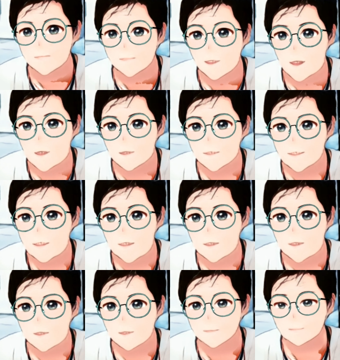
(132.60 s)
para
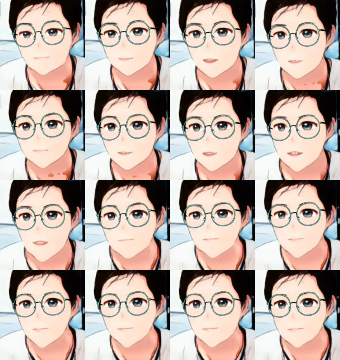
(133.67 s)
sa para ma-claim
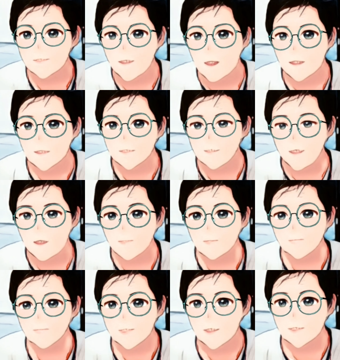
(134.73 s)
mo yung
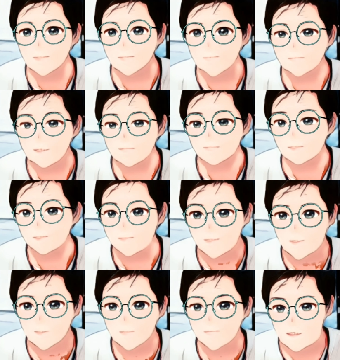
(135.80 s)
sahod mo sa mismong
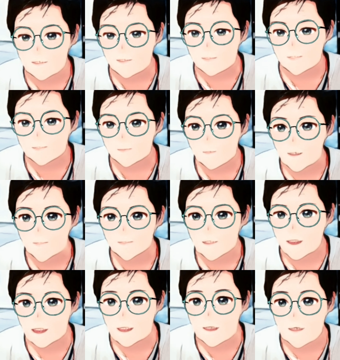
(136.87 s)
YouTube. So ngayon
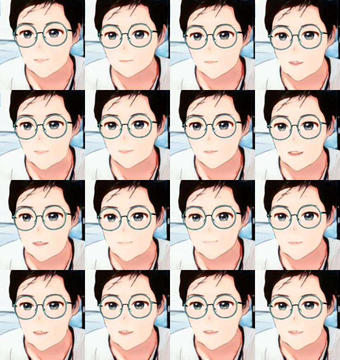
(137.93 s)
kailangan ko ngayon guys
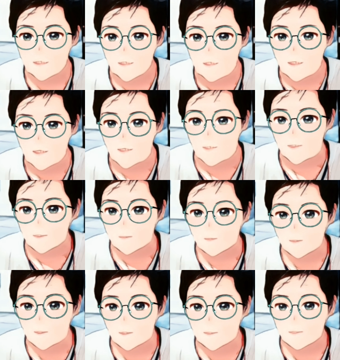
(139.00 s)
mag
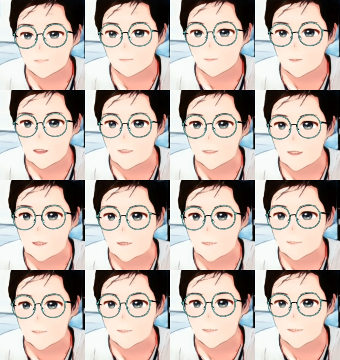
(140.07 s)
kumuha
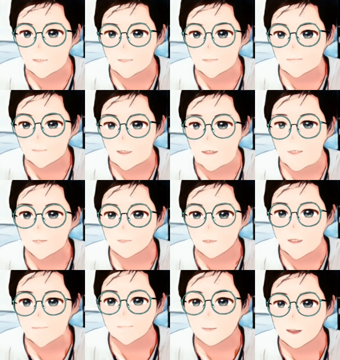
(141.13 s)
ng
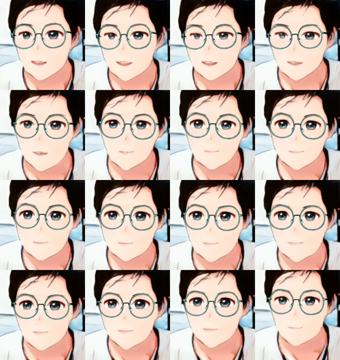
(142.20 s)
magkaroon ng bank account.
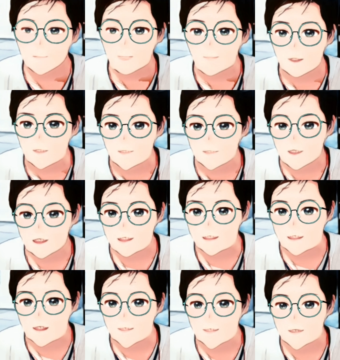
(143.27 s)
So
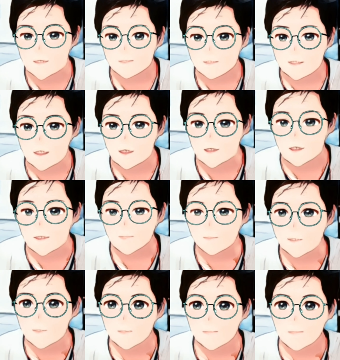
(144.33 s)
nag-decide na lang ako sa sarili
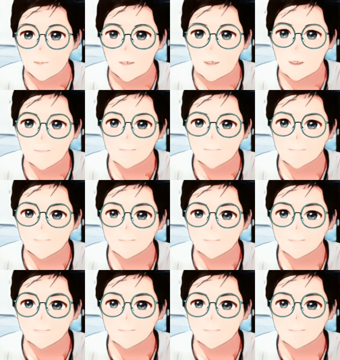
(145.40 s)
ko na kumuha ng